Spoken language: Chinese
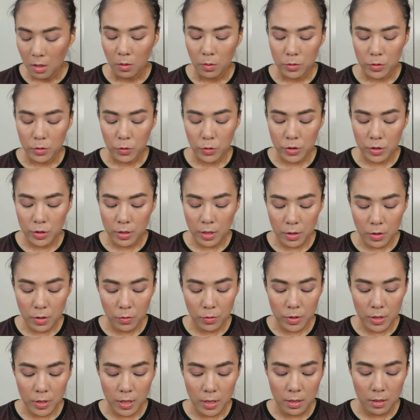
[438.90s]
我就直接
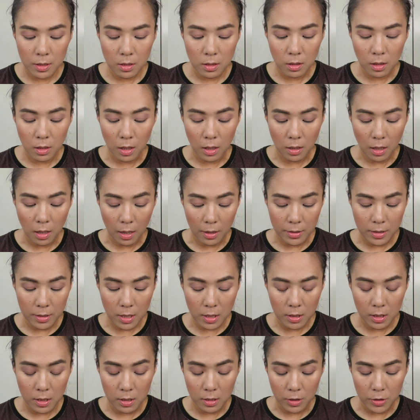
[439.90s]
用这一个啊
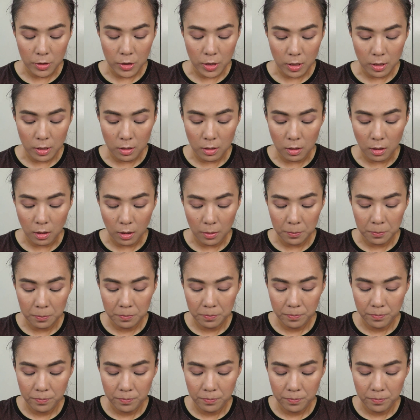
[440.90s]
液体的这一个，